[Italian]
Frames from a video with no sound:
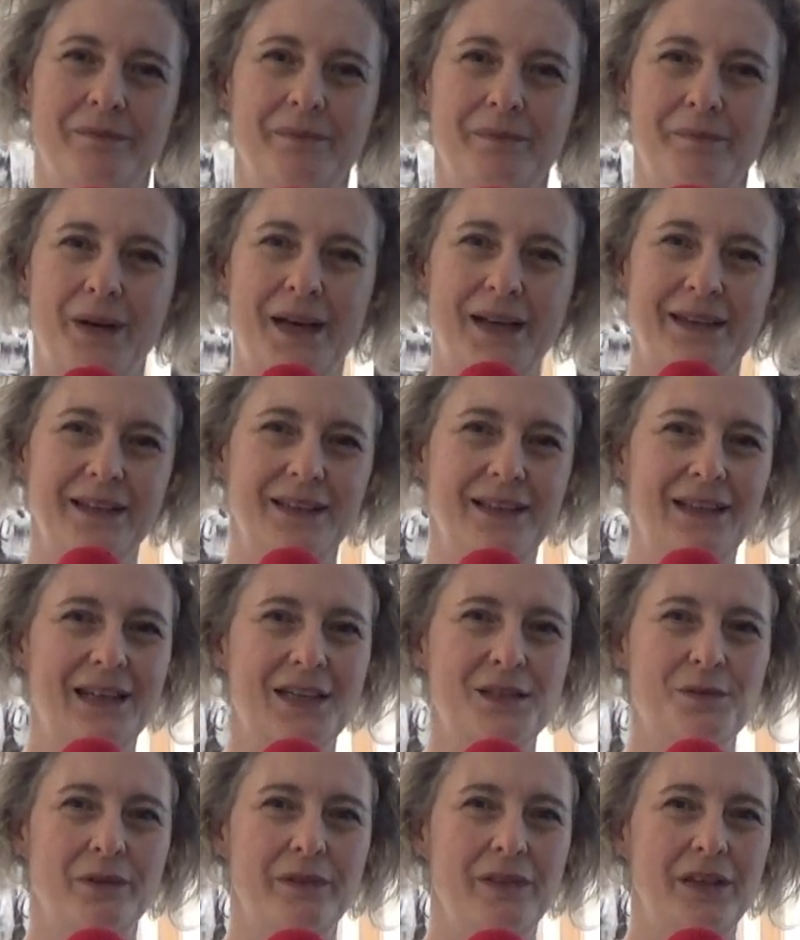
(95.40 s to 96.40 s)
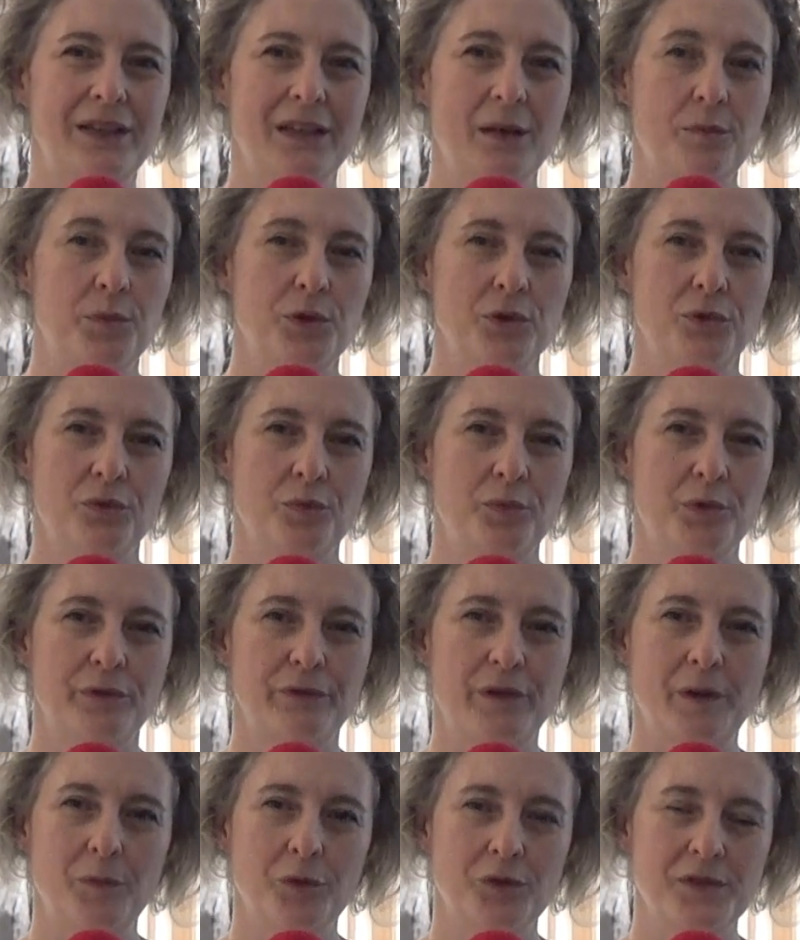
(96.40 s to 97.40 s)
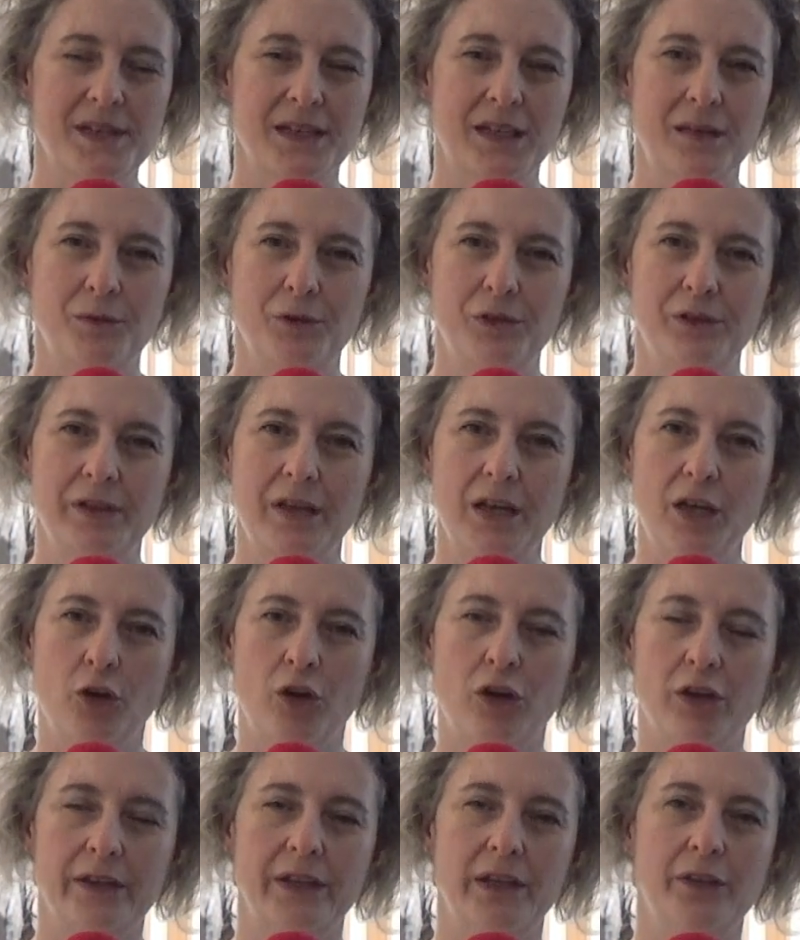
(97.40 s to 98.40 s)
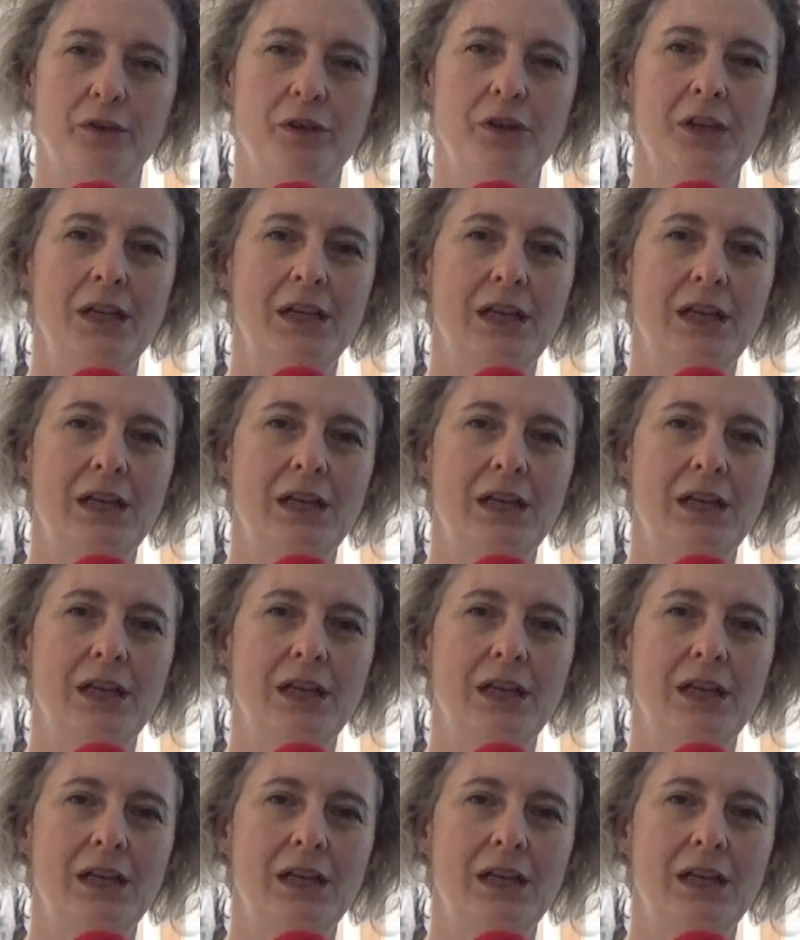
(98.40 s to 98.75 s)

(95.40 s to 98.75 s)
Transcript: parte della sua vita più, più famosa che molti ricordano.